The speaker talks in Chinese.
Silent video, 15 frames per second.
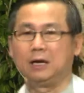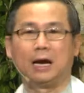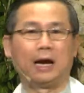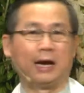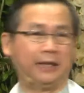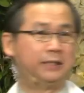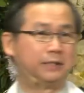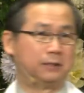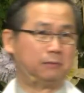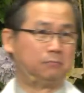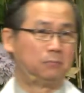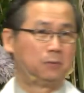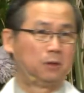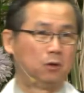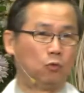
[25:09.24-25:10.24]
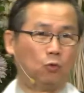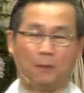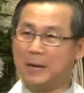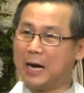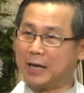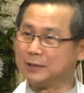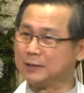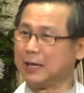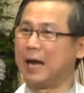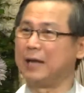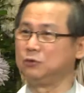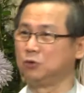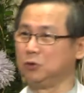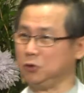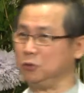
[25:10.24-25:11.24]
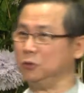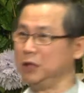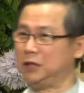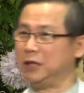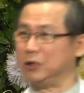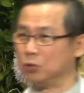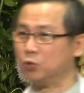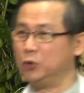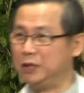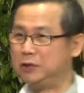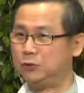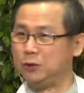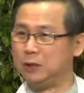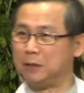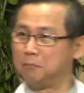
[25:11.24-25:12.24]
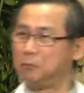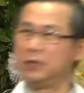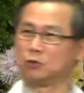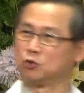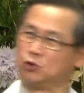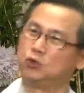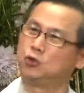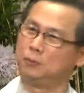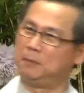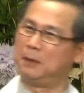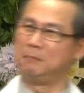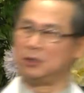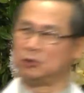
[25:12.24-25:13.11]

孩子。我们还是按照有一点规矩的，不要随随便便